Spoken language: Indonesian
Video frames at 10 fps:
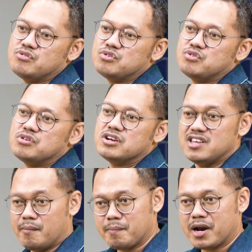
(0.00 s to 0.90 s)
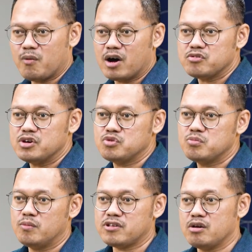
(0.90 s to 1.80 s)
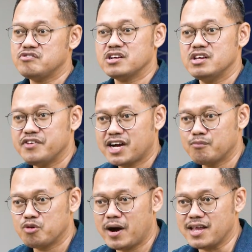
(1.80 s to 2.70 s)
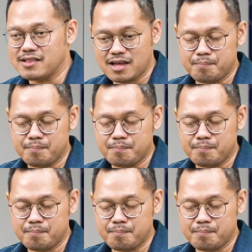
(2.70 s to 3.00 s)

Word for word: dulu, zaman pada waktu itu belum terlalu signifikan perubahannya.